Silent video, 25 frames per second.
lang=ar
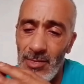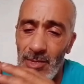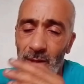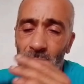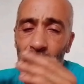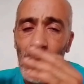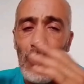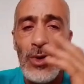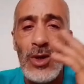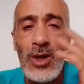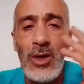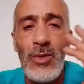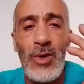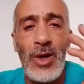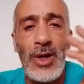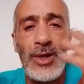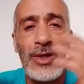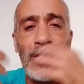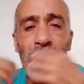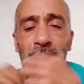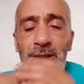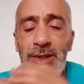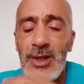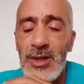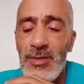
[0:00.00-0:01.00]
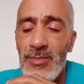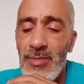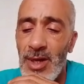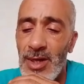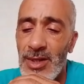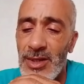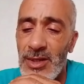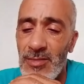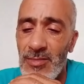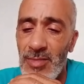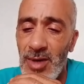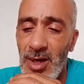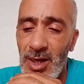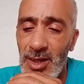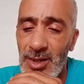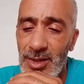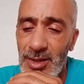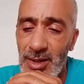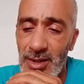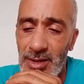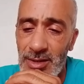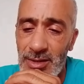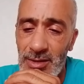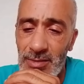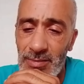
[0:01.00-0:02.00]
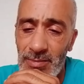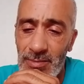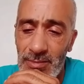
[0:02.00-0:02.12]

ولو غادي نزل ما عندي ما غندير